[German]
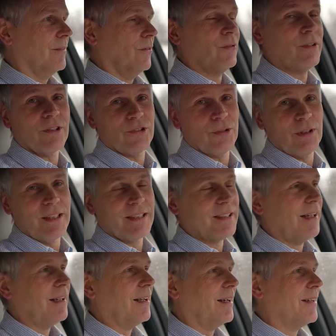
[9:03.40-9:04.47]
und natürlich
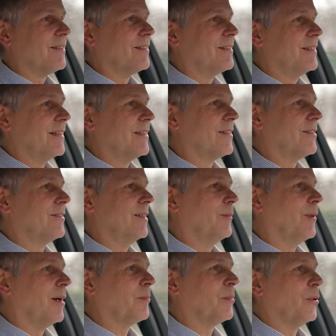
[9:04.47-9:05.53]
alle
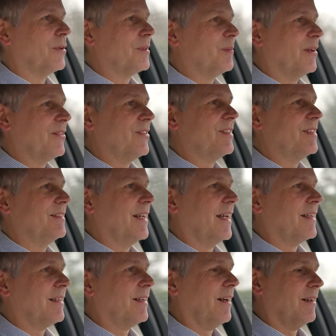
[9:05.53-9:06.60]
Assistenzsysteme an Bord, die man sich hier
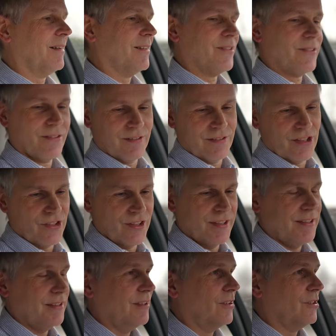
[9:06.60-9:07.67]
denken kann. Das ist schließlich
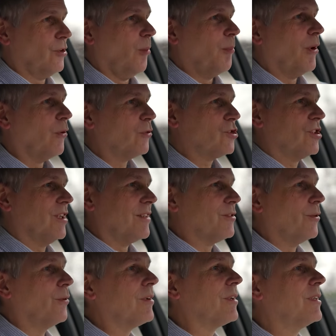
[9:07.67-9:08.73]
hier die
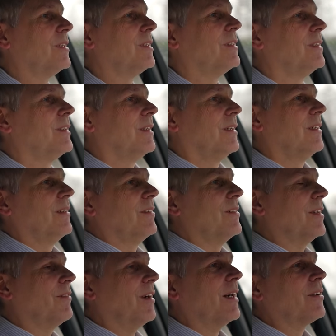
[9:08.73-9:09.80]
Top-Ausstattung.
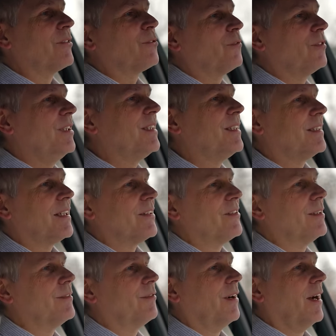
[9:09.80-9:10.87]
Der Wagen, so wie ich ihn jetzt
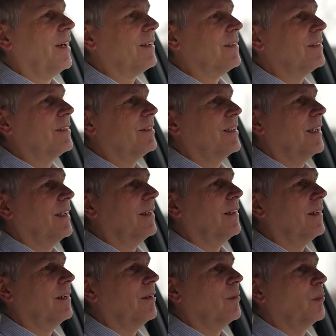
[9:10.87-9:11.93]
hier fahre,
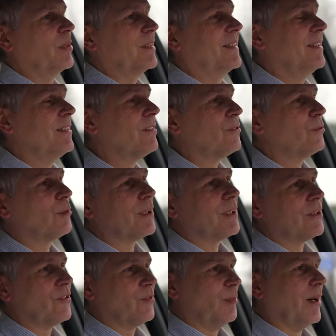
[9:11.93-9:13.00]
der beginnt
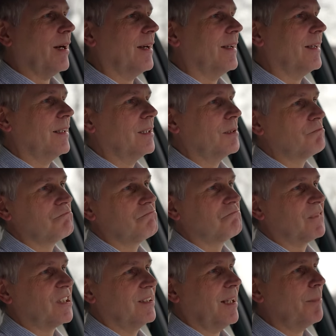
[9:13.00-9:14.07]
übrigens bei
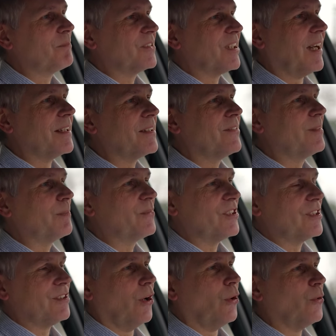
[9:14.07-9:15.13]
knapp
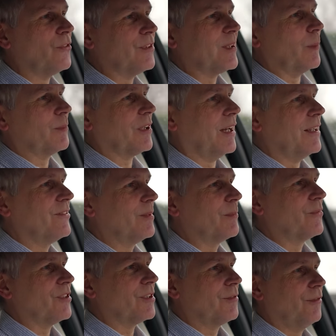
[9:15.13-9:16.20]
73.000, ich glaube
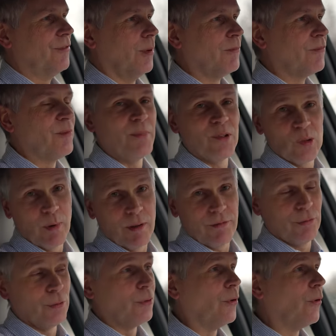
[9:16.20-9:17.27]
73,5 mit
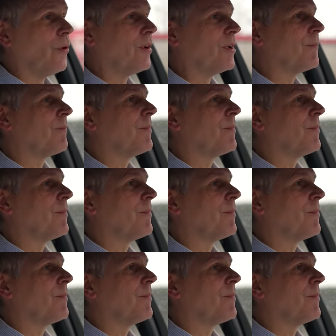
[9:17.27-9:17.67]
Überführung.